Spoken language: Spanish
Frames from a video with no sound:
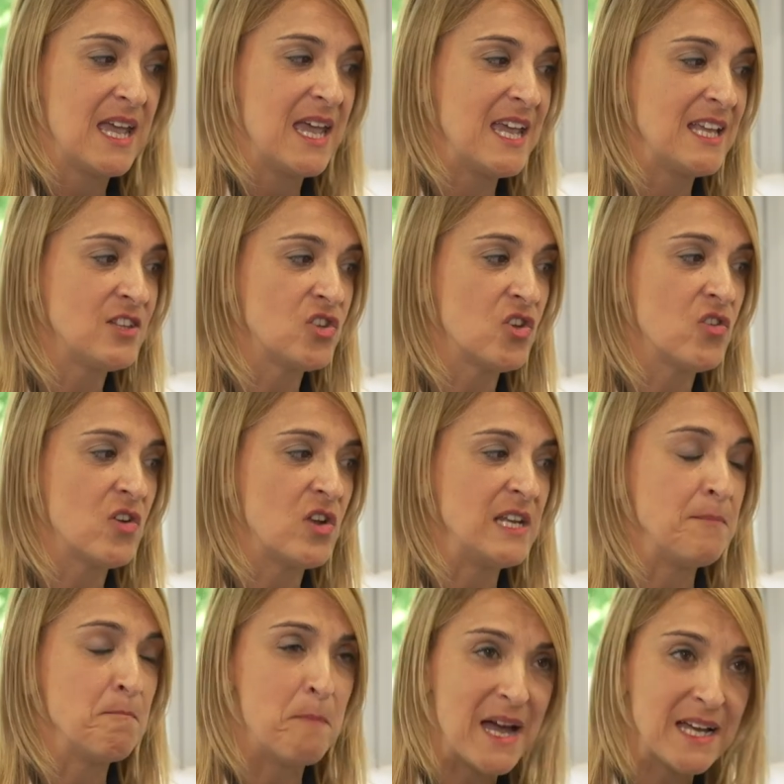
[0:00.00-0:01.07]
en todo el
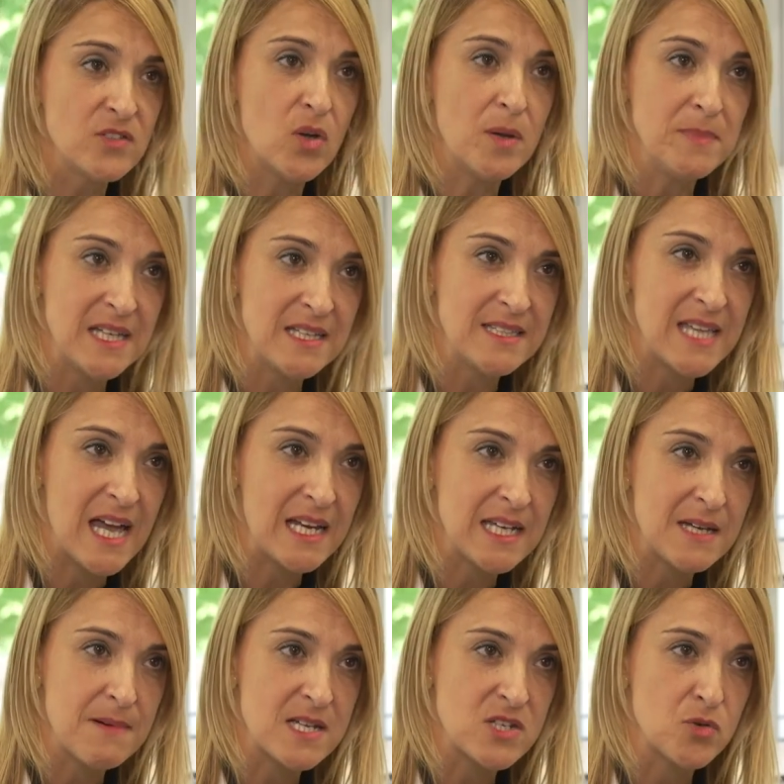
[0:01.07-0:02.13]
impacto ambiental
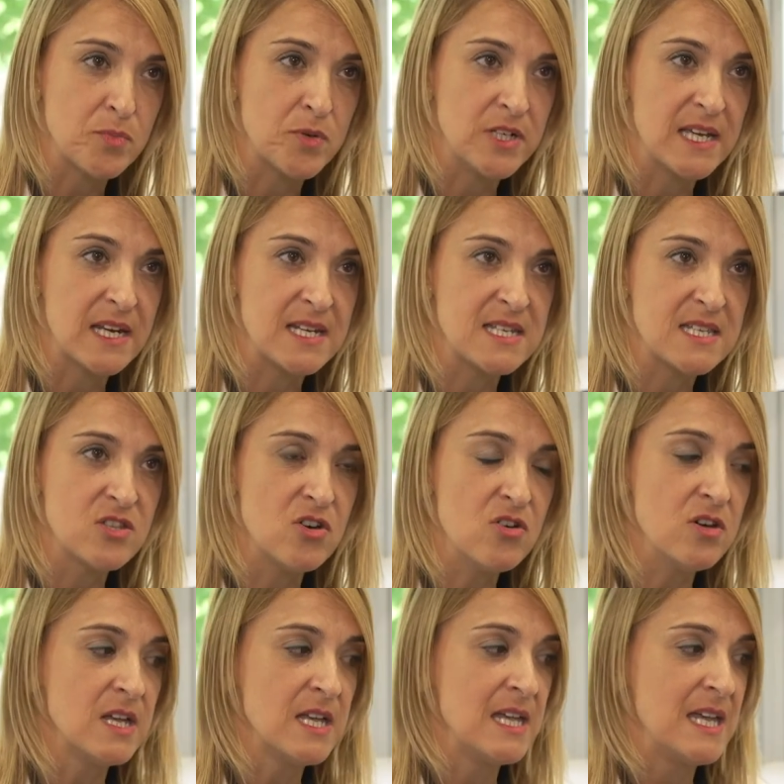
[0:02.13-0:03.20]
que va a suponer esto